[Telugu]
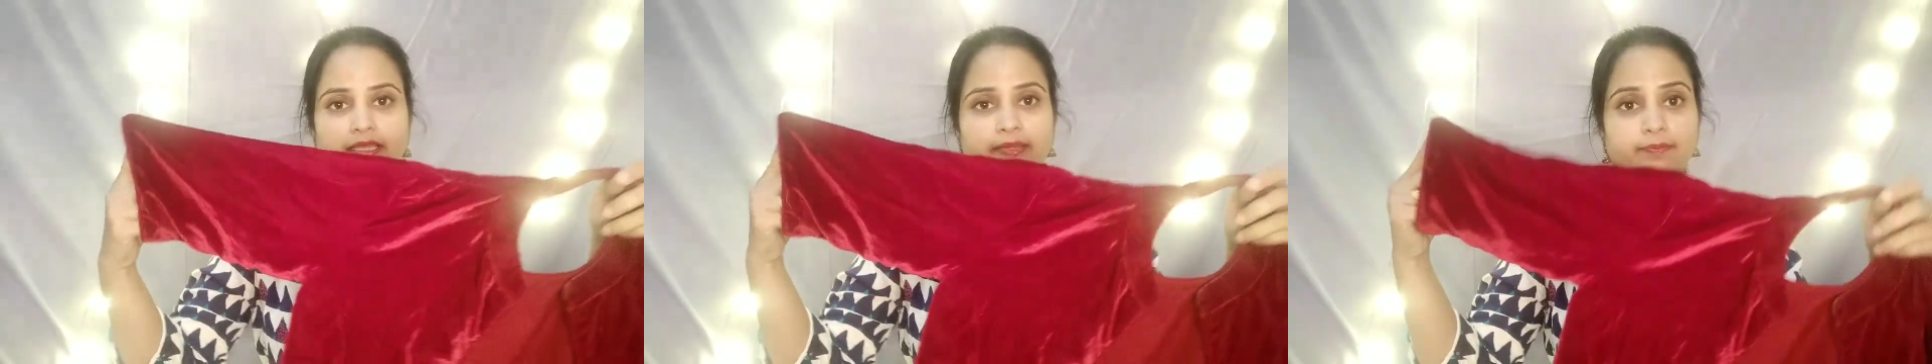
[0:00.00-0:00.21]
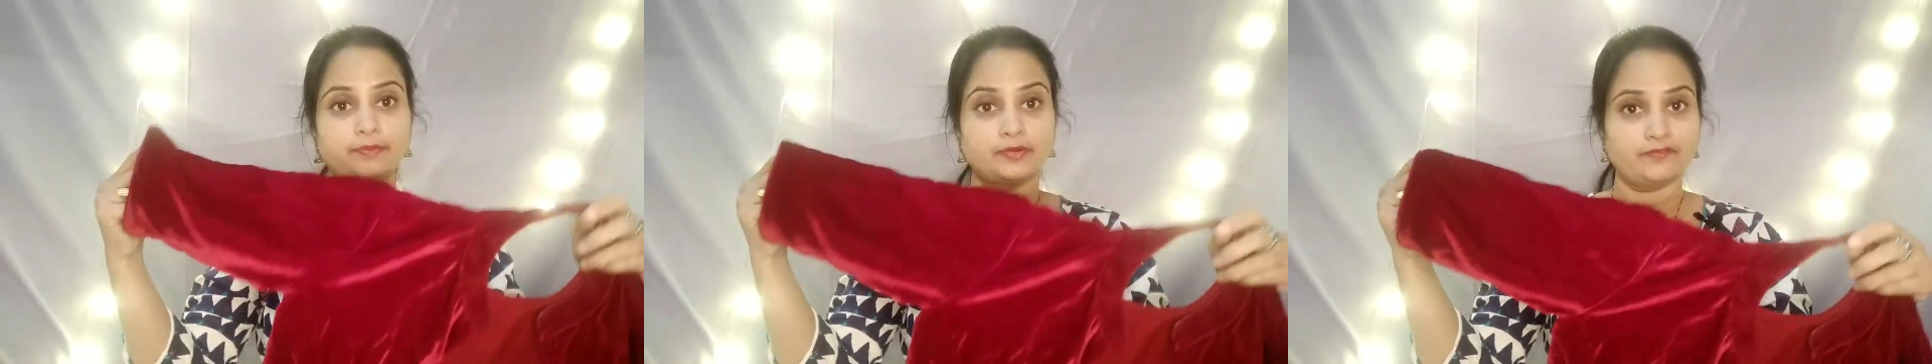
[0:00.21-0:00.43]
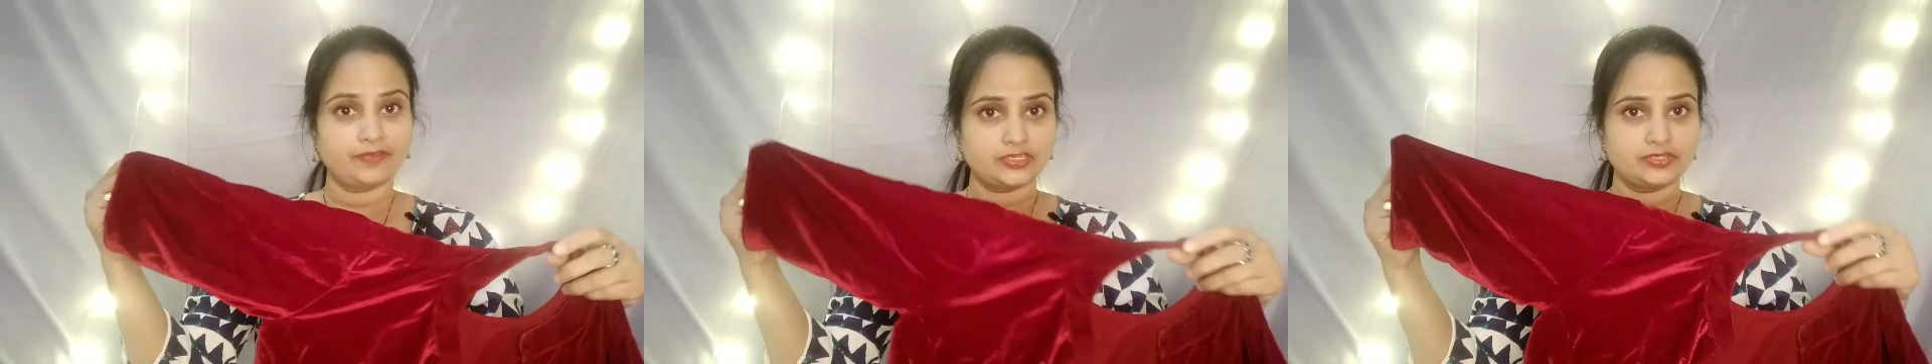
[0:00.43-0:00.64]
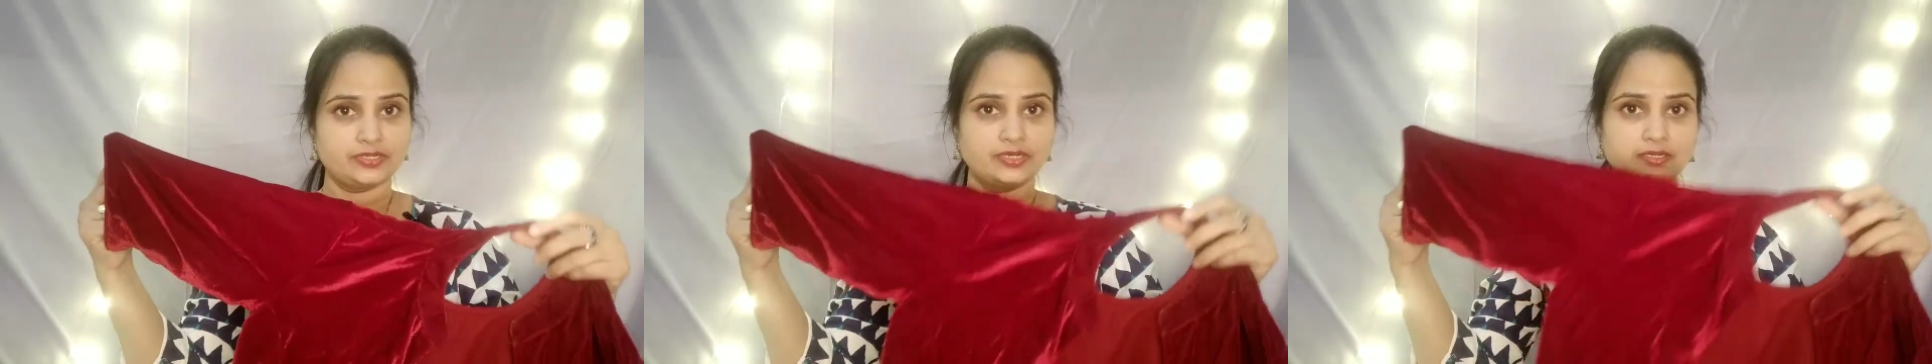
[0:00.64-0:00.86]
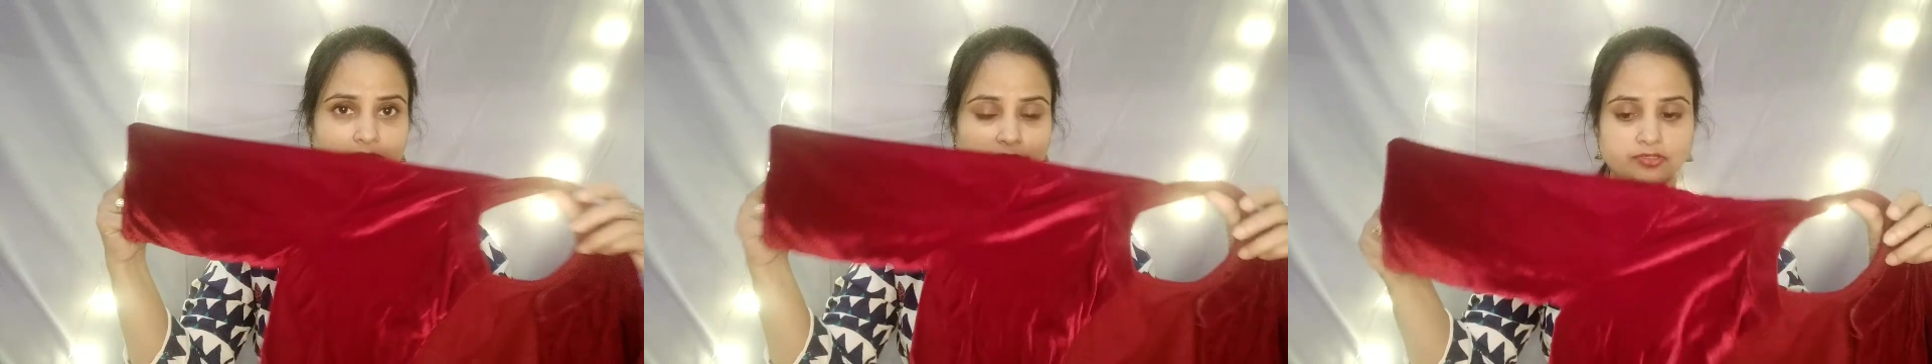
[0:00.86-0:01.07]
అండ్
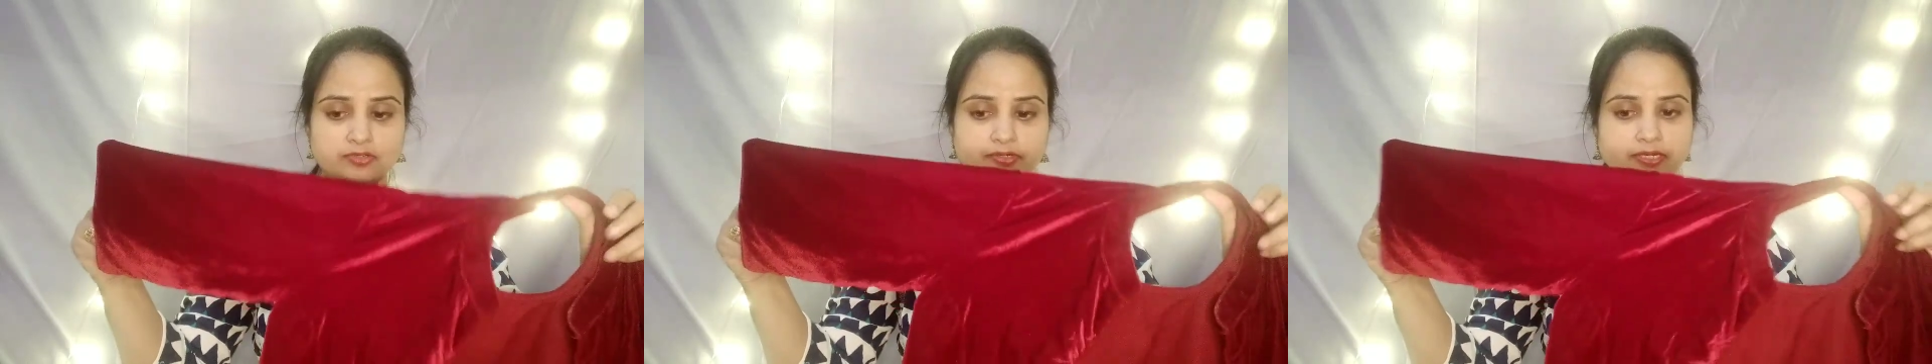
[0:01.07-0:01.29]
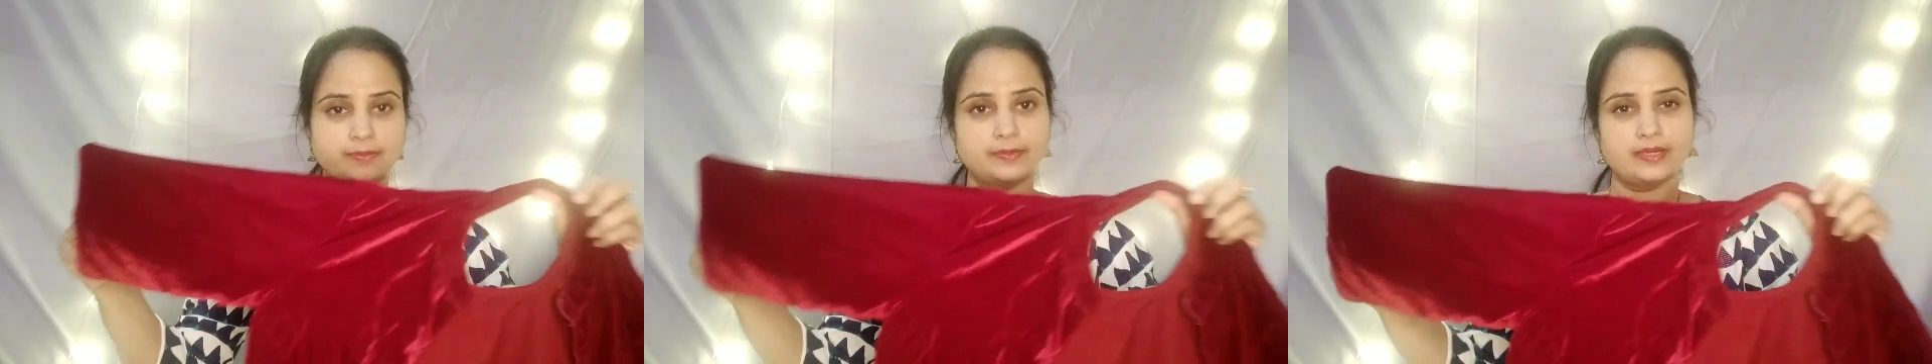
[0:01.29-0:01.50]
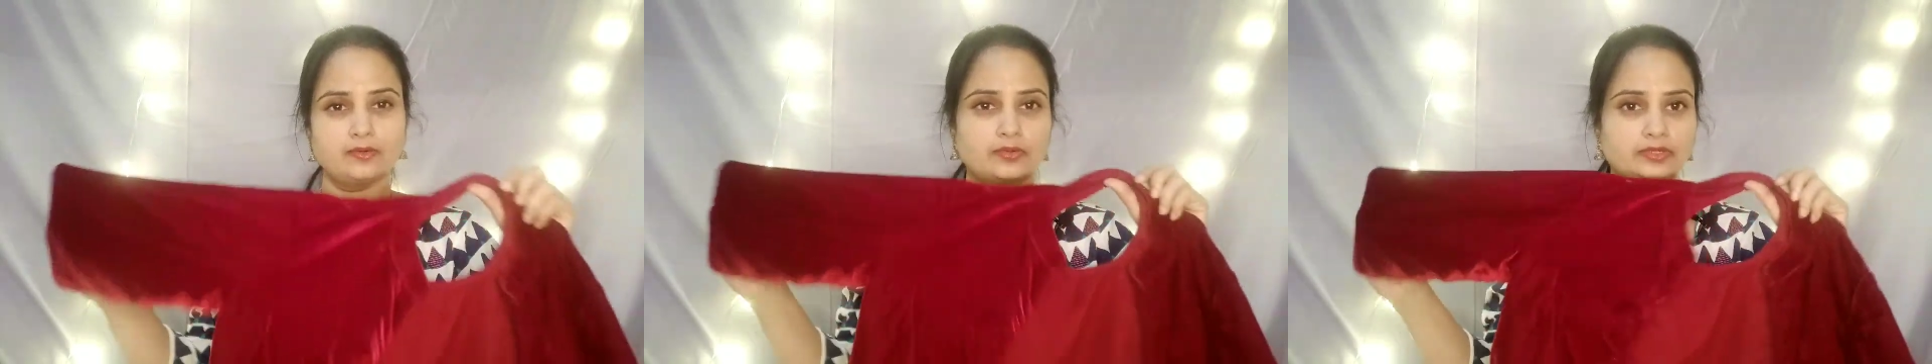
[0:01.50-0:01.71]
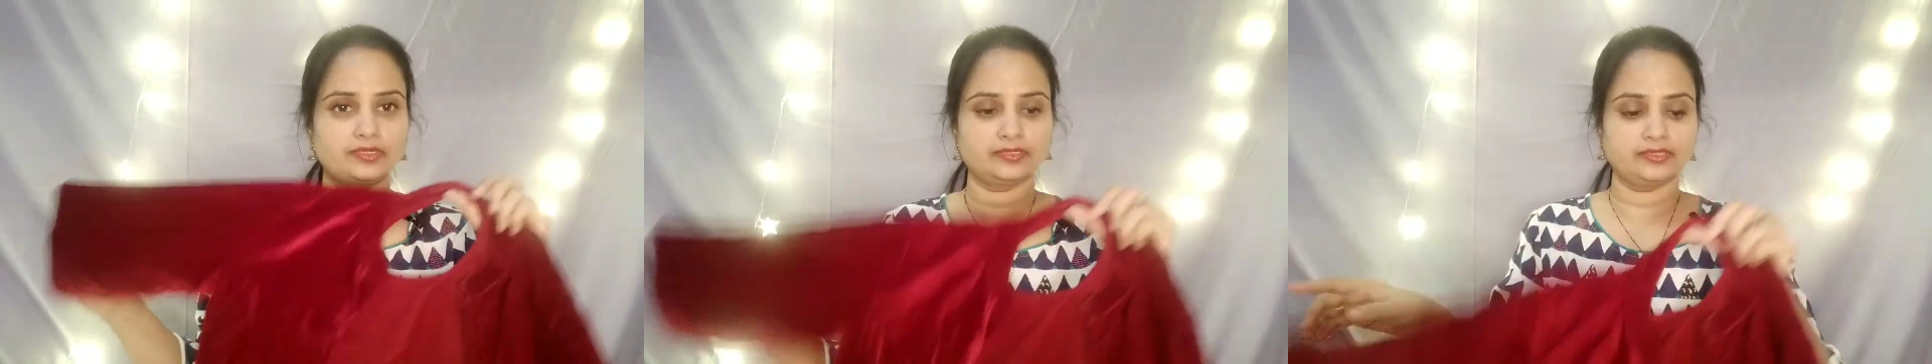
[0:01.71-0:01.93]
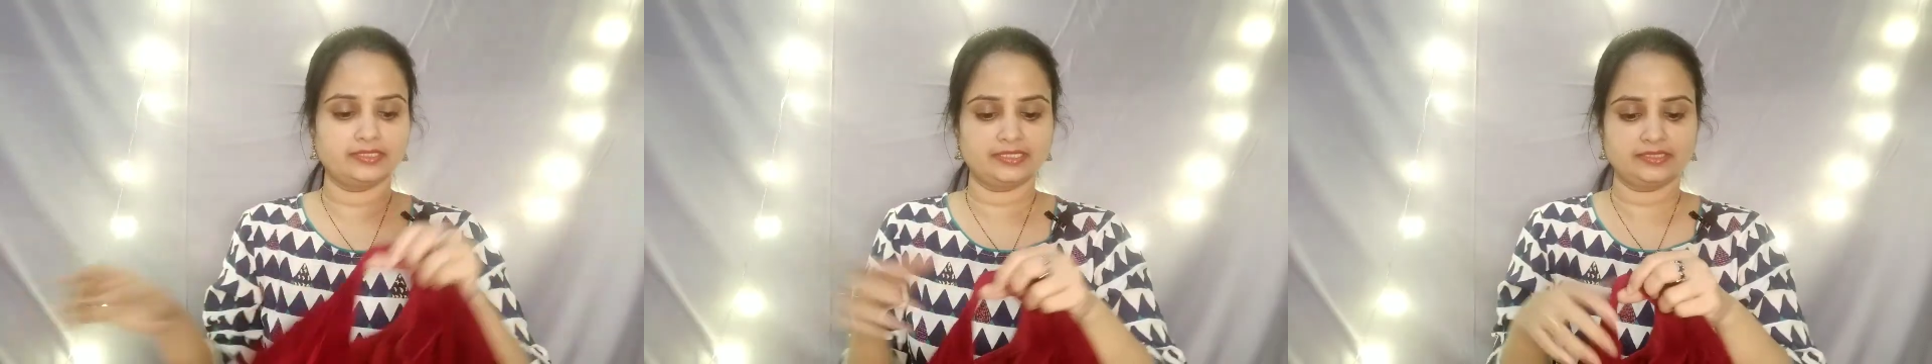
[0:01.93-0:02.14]
ప్రొఫెషనల్ లుక్ కూడా
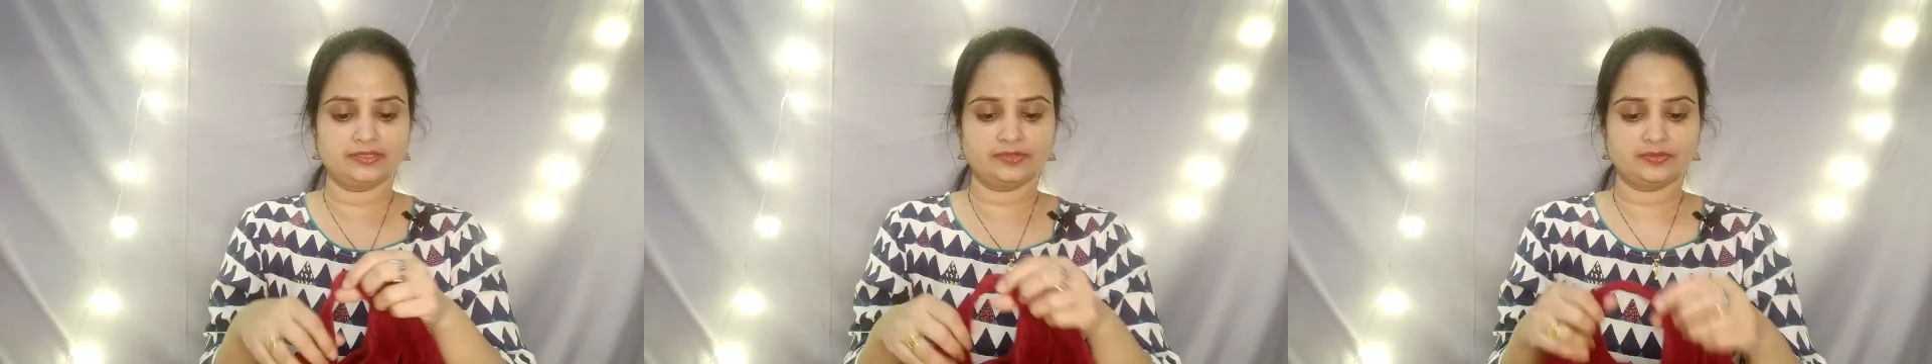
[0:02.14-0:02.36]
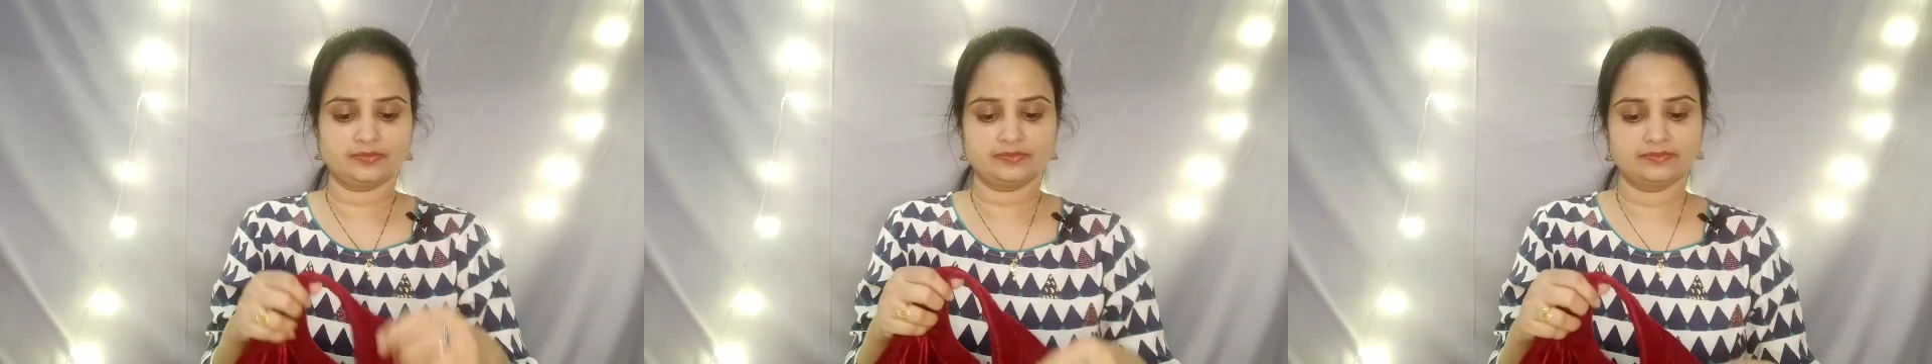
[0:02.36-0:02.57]
బాగుంటుంది దీంతో